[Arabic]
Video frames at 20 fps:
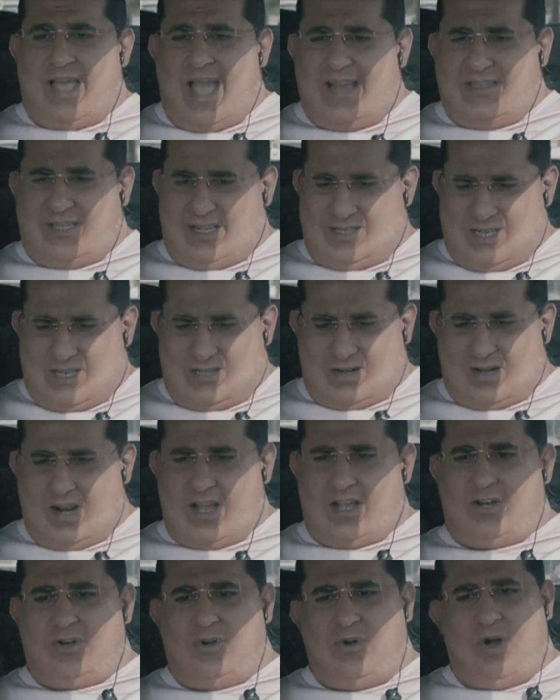ده يعني جزات
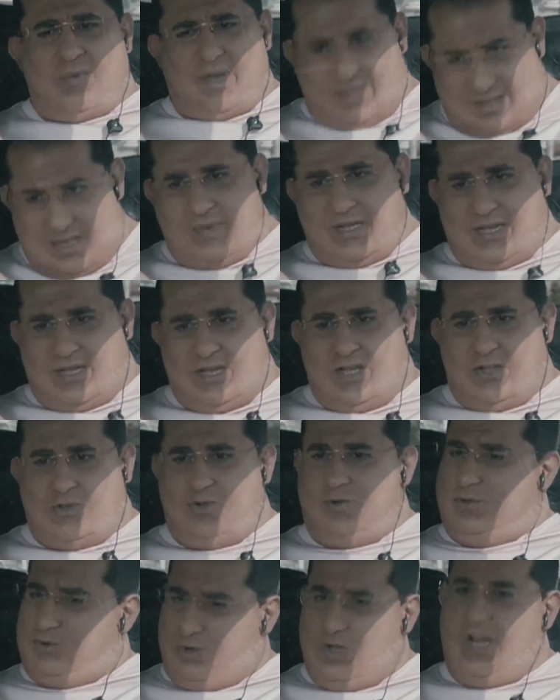الراجل ان هو بيخدمك
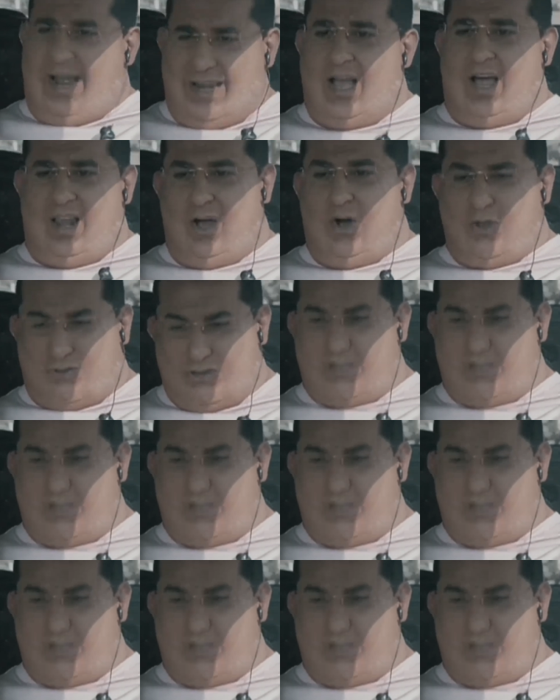تقومي تقولي عليها